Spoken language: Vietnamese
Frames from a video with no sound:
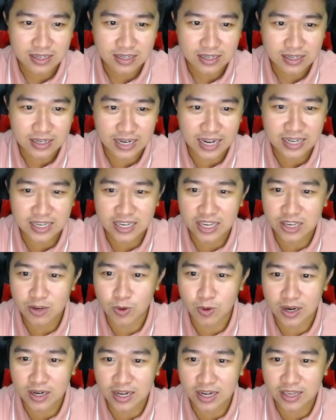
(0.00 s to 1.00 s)
đăng ký
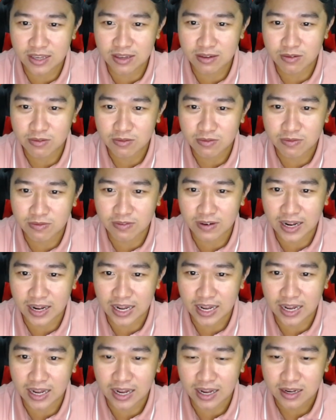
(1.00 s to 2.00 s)
quản lý
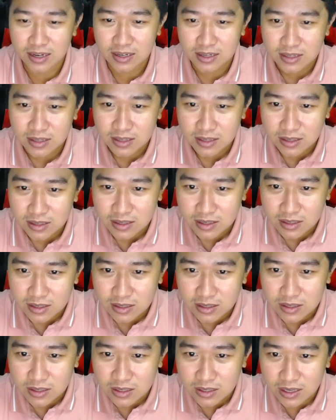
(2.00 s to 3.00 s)
và uh,
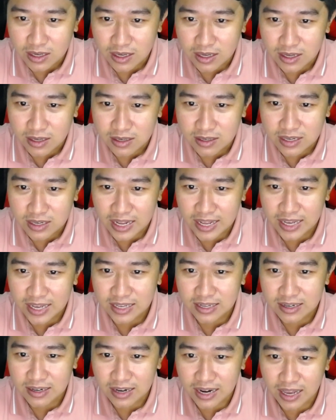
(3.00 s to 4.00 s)
ờ,
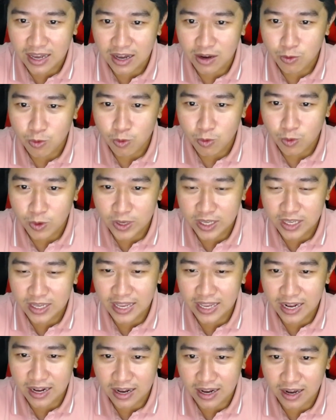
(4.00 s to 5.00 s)

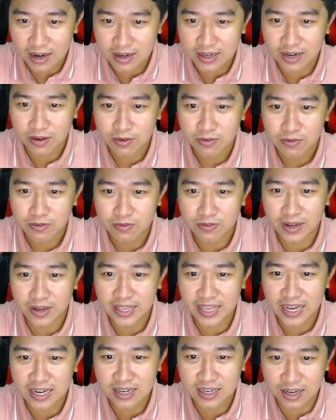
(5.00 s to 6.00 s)
DLQG nè, về
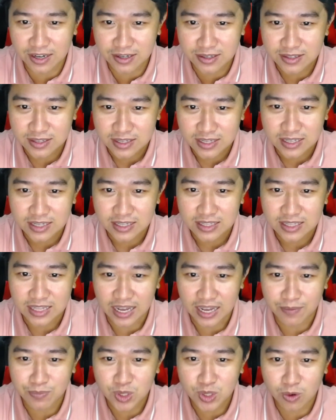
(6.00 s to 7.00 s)
dân cư,
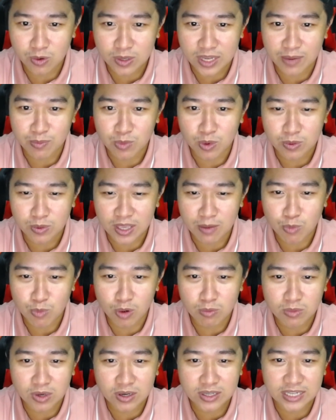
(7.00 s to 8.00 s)
tạm trú tại
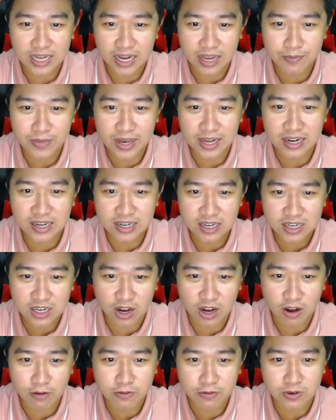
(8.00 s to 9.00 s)
140 sạc 22 Lê Đức
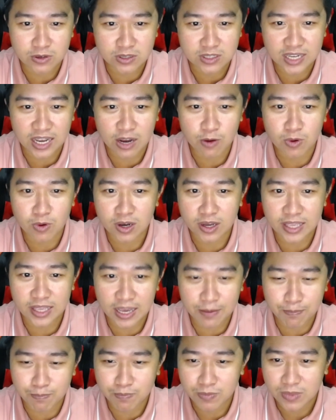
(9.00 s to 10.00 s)
Thọ, phường 6, quận Gò Vấp.